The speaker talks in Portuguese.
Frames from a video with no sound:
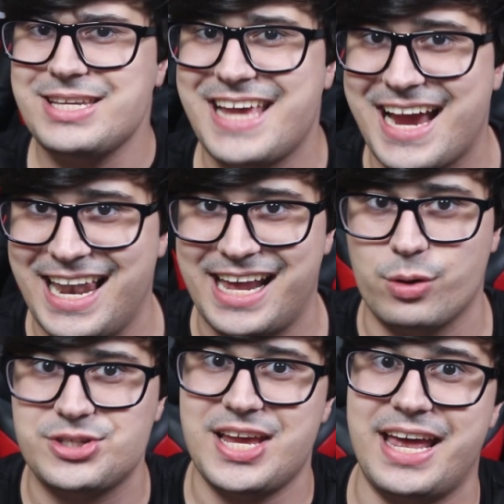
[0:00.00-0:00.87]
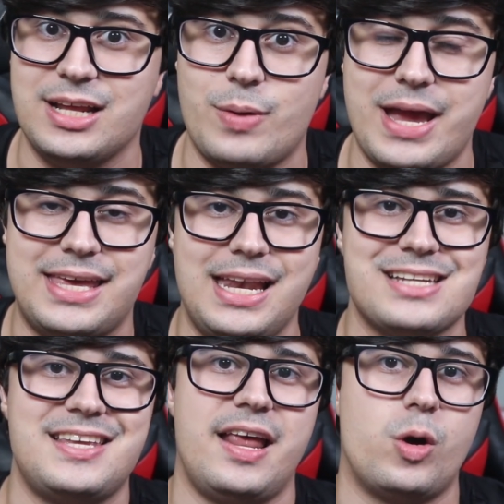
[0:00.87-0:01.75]
Pois é, galera, o segredo é que ele
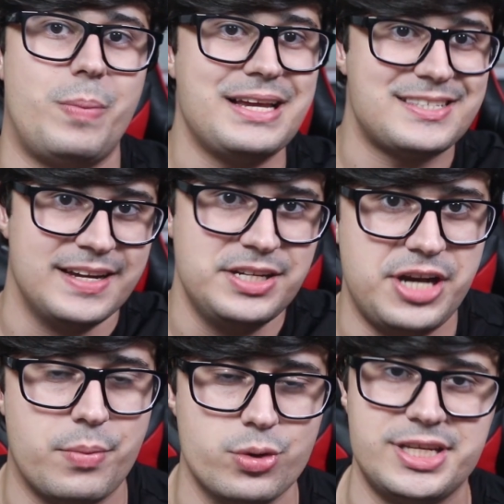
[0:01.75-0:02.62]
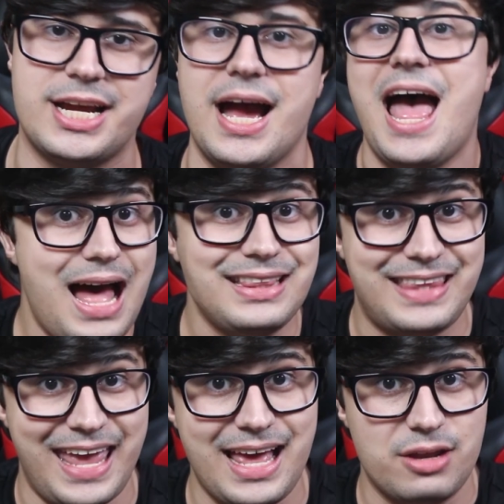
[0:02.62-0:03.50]
acelerou bastante a música
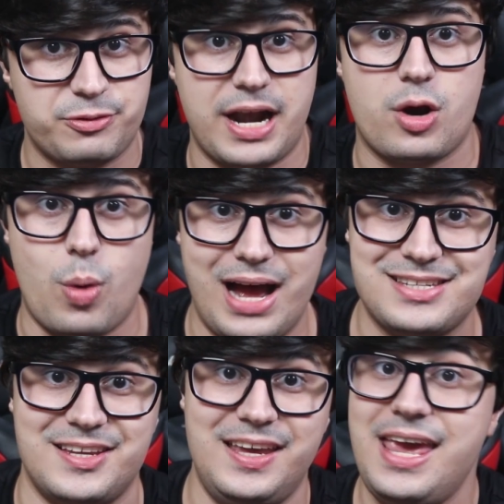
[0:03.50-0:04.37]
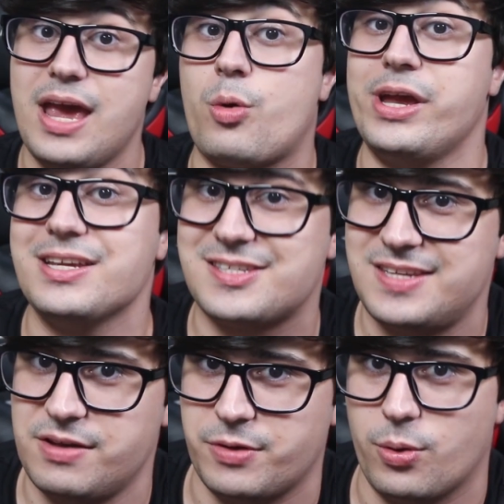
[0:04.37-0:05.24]
até ela ficar quase
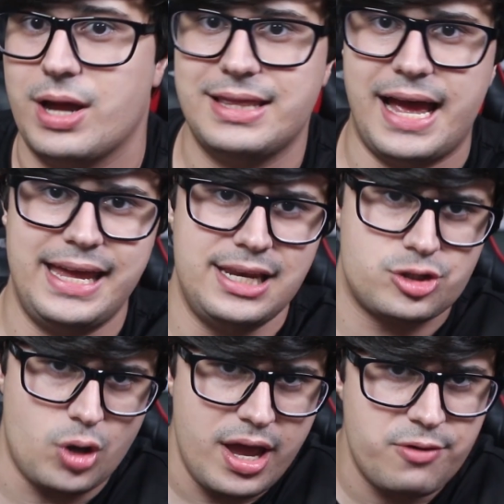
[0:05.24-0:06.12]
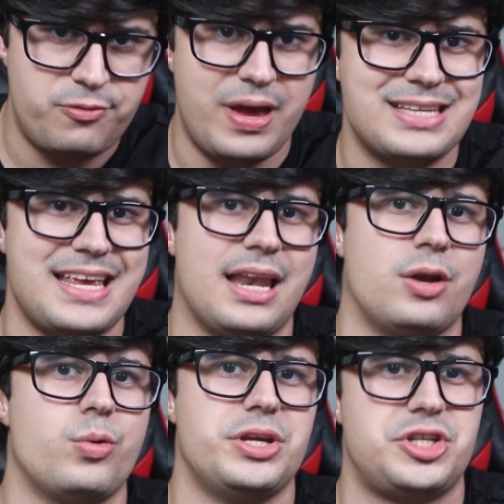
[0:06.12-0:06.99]
irreconhecível. Daí ele só refez
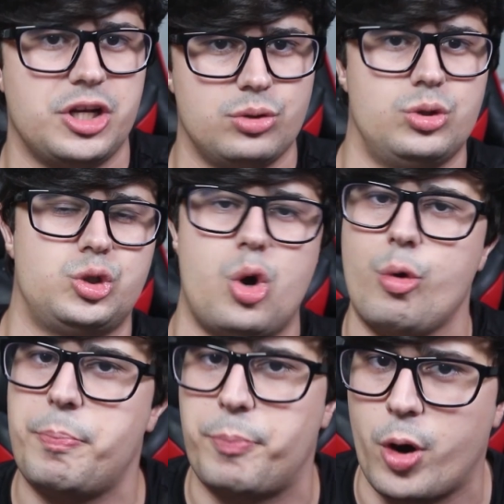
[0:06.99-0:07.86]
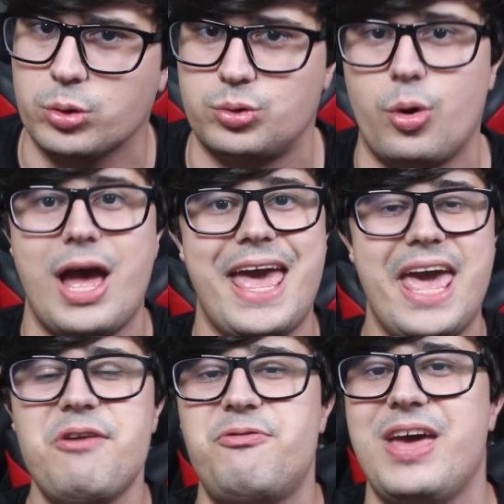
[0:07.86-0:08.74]
ela no estilo do jogo e pronto.
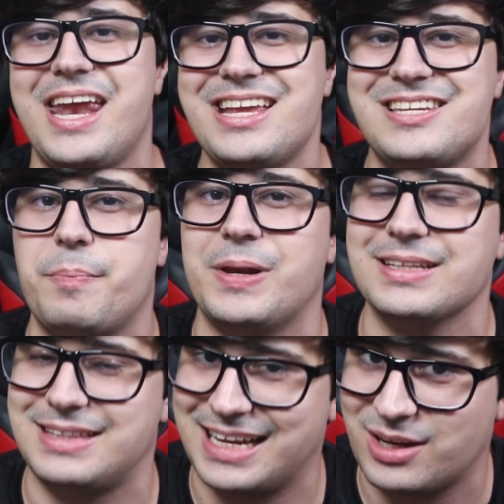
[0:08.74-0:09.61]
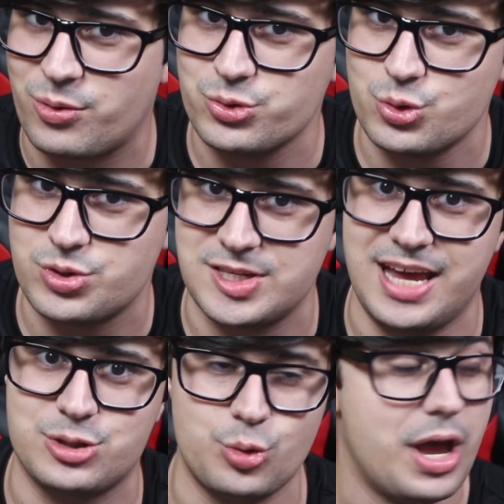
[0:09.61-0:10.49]
Referência plantada com
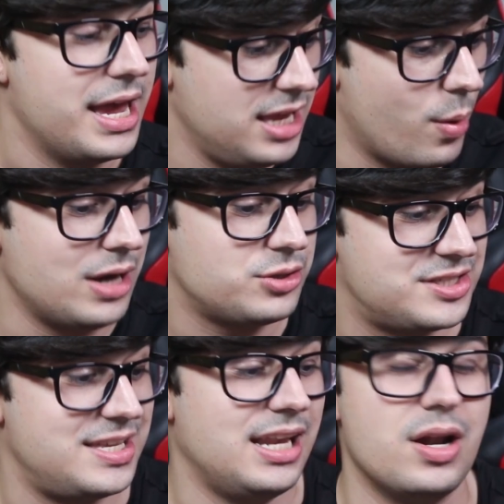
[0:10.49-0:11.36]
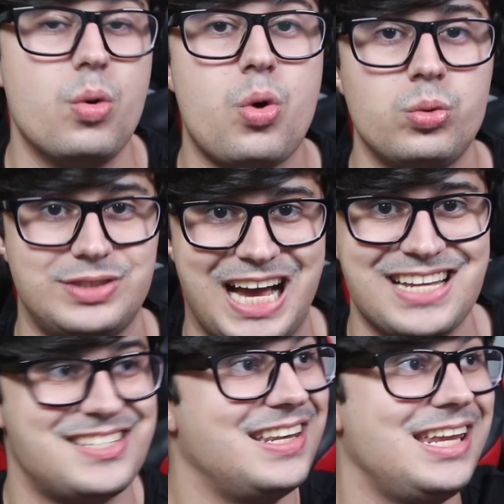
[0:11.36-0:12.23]
sucesso. E eu acho que se ele não
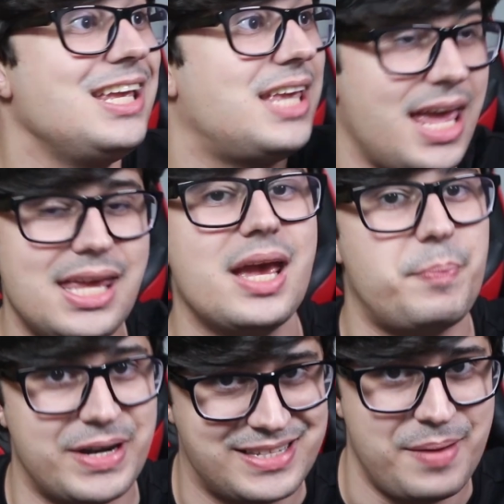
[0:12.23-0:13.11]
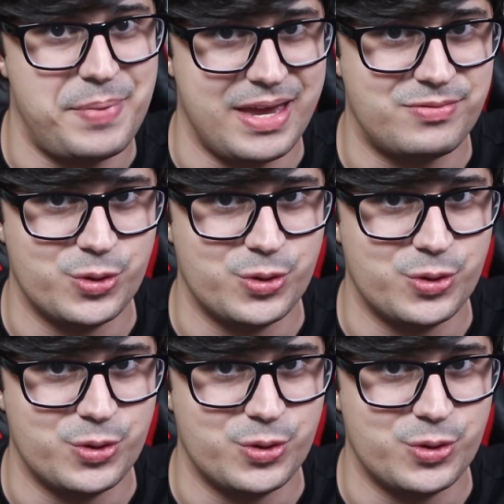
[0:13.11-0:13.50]
contasse, ninguém ia perceber,